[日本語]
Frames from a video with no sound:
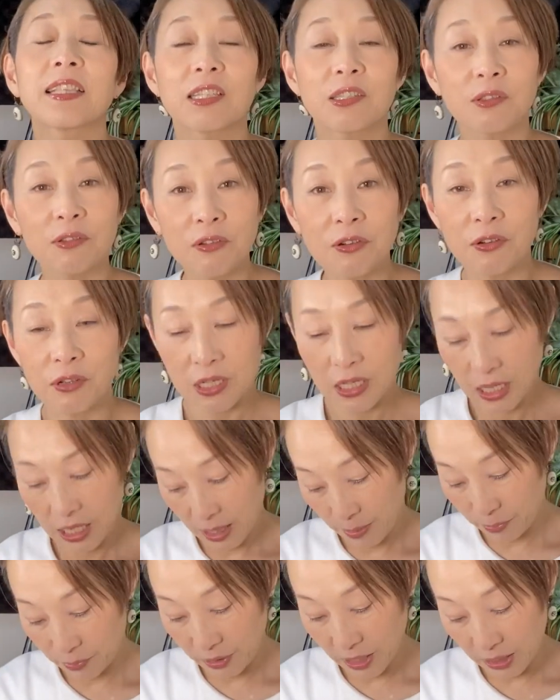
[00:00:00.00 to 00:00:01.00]
じの
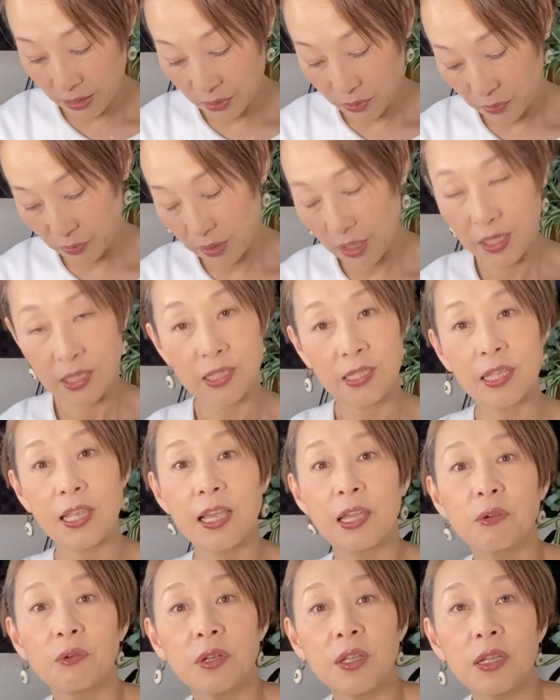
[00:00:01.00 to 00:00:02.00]
ブレスです
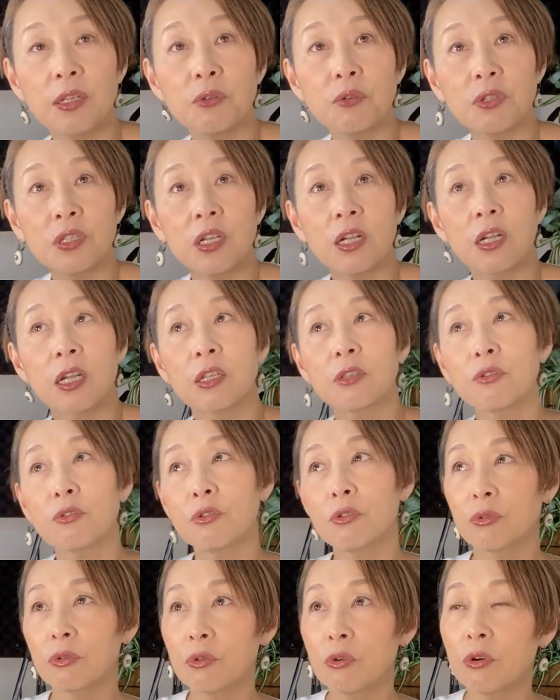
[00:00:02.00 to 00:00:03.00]
ねこれはどちらかとい
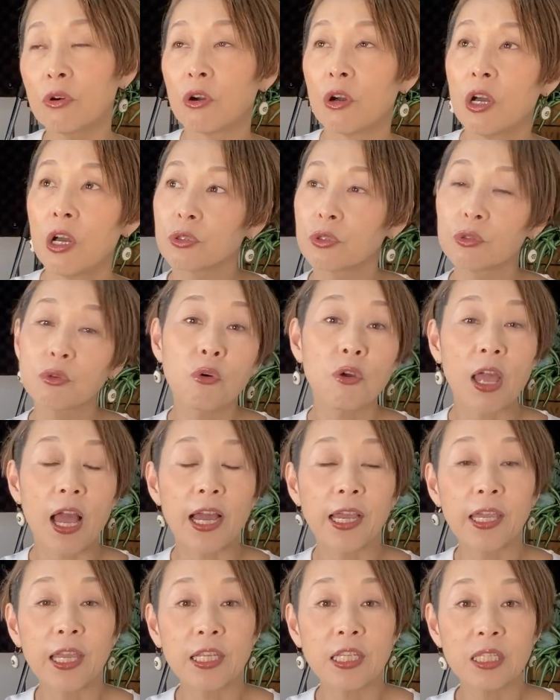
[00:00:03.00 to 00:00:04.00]
うとすごい
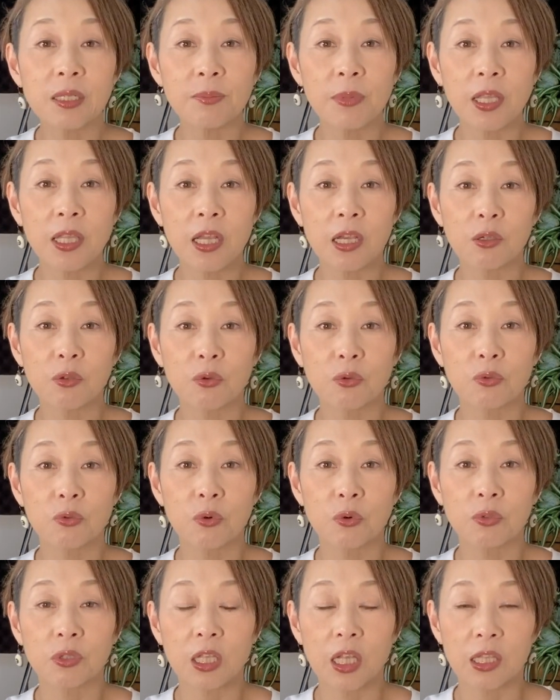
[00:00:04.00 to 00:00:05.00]
激しめな
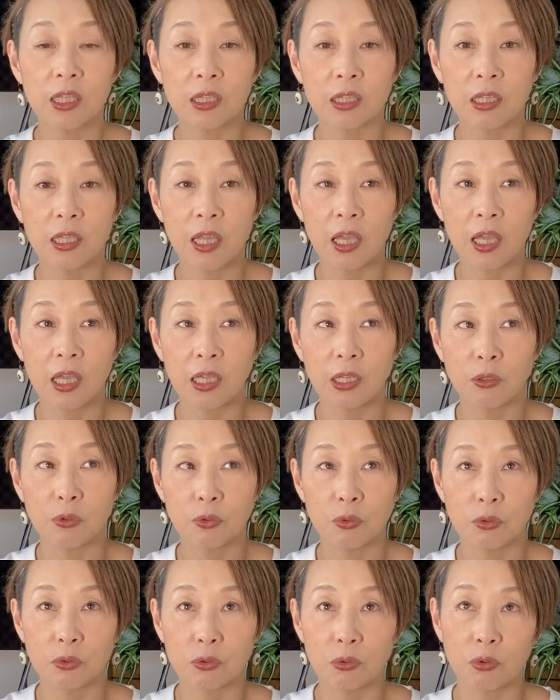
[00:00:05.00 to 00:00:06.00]
曲を歌ってい
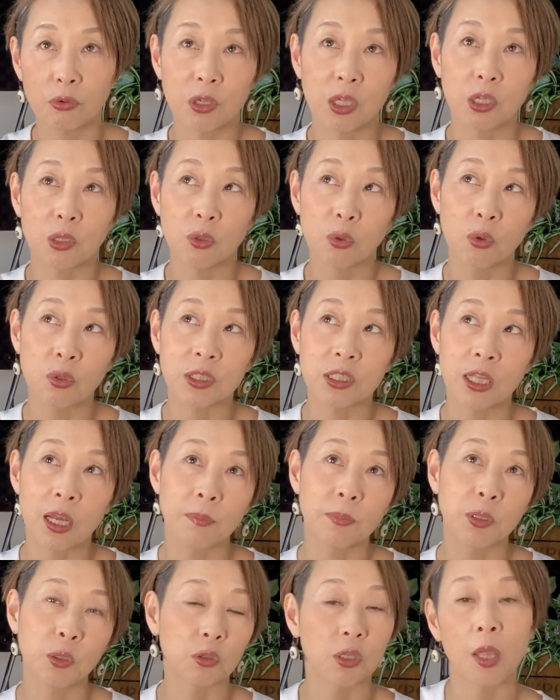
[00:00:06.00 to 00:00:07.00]
る時の
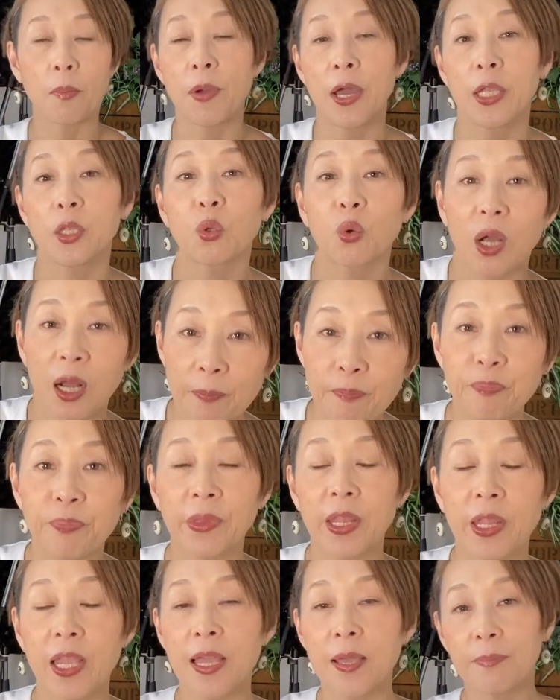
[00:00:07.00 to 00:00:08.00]
サビの手前とか
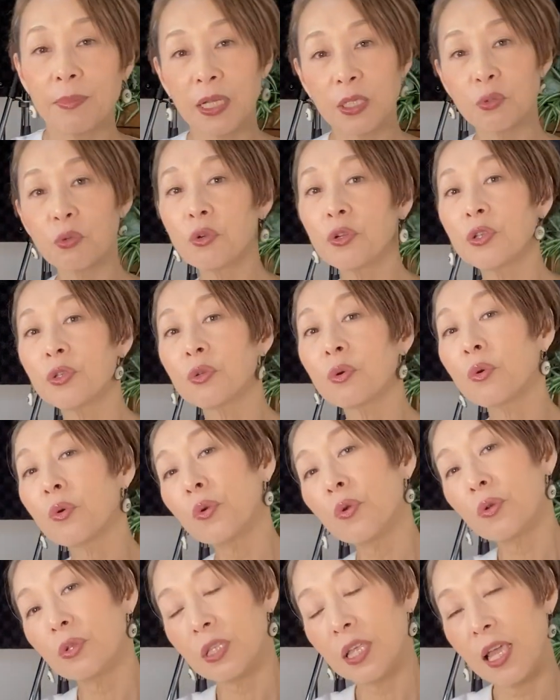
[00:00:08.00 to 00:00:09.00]
まあ、そういうとこ
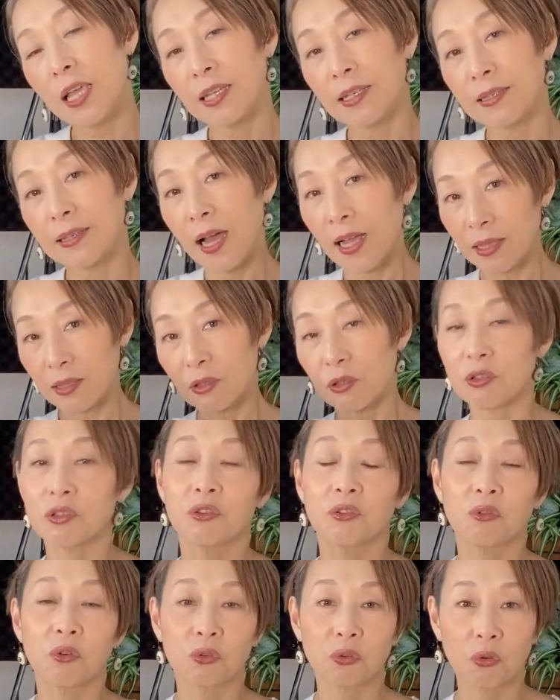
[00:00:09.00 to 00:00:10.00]
ろでガッとする
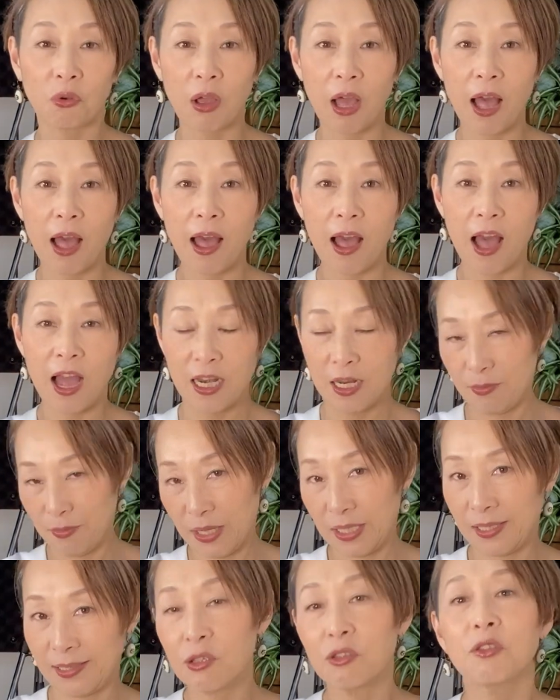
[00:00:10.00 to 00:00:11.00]
ことがありま
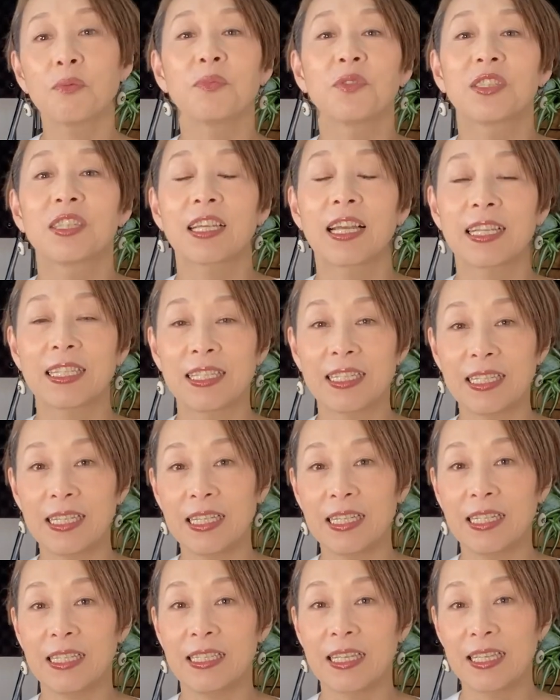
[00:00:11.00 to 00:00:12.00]
す。ちょっと難し
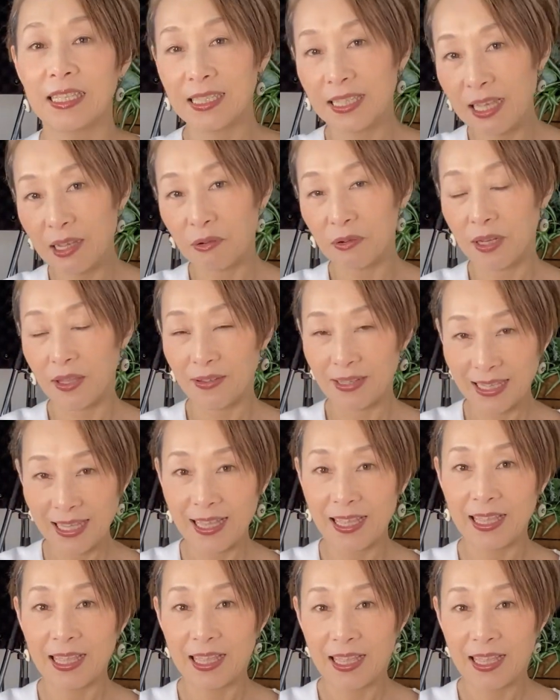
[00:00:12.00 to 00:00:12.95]
いですね、これがね。